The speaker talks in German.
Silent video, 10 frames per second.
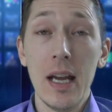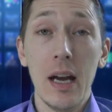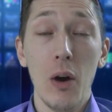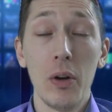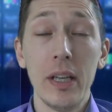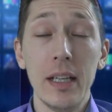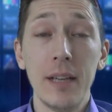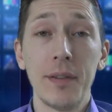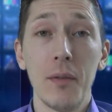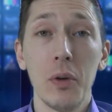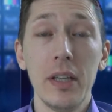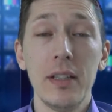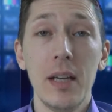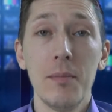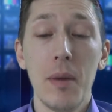Auch hier der
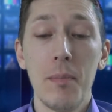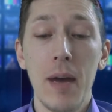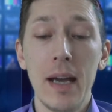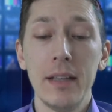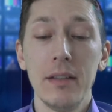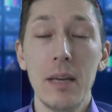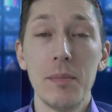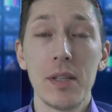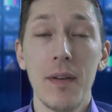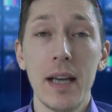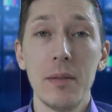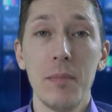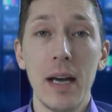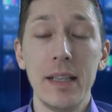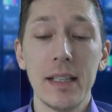Favorit im, im zweiten
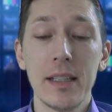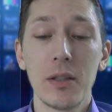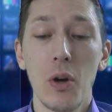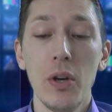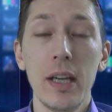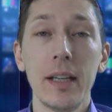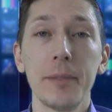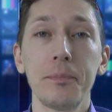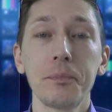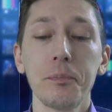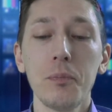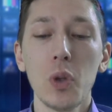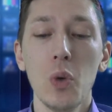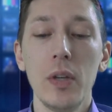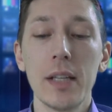Band, das ist Honig.
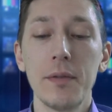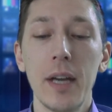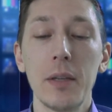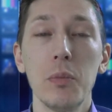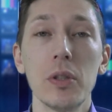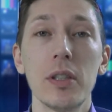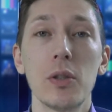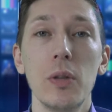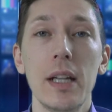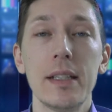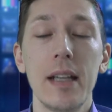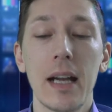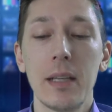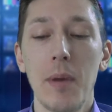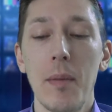Und das Pferd musste zuletzt
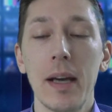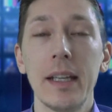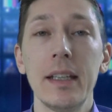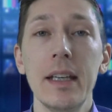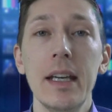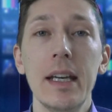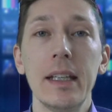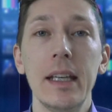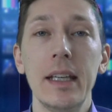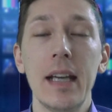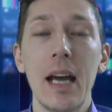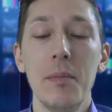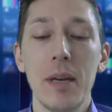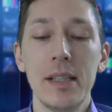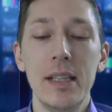nach dem Amarik gegen
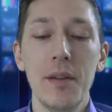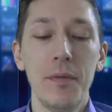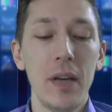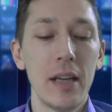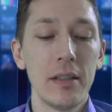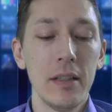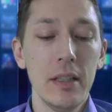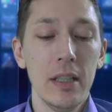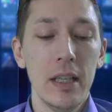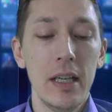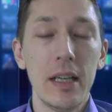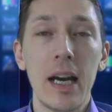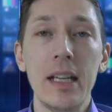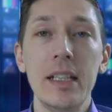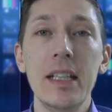ein Basierpferd äh,
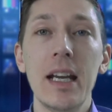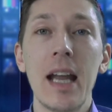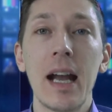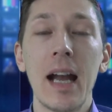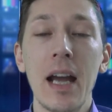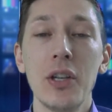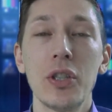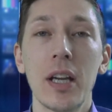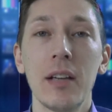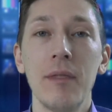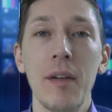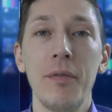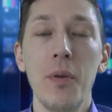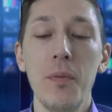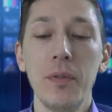eine Niederlage einstecken, war
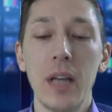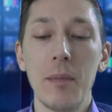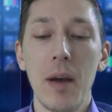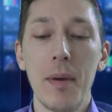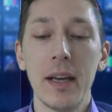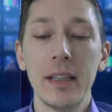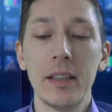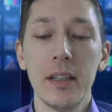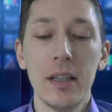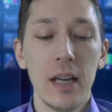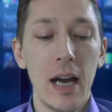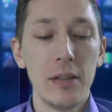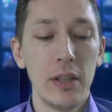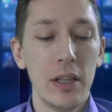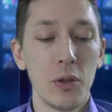Fünfter im Amerik,
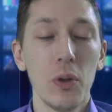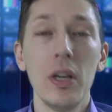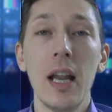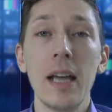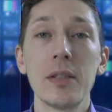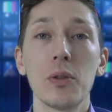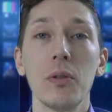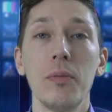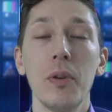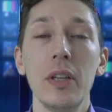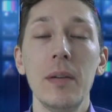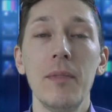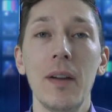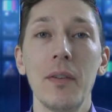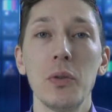also eine tolle von dem
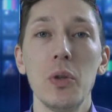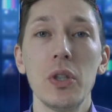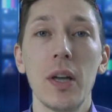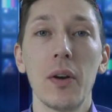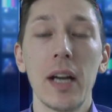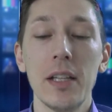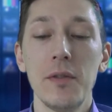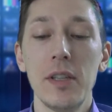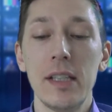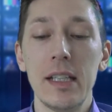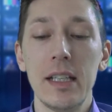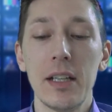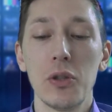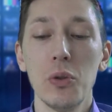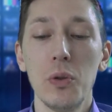werden wir natürlich auch ganz viel sehen in
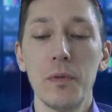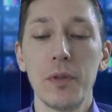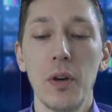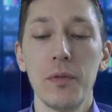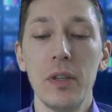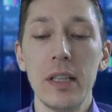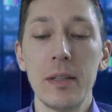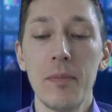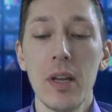der Zukunft, hoffentlich.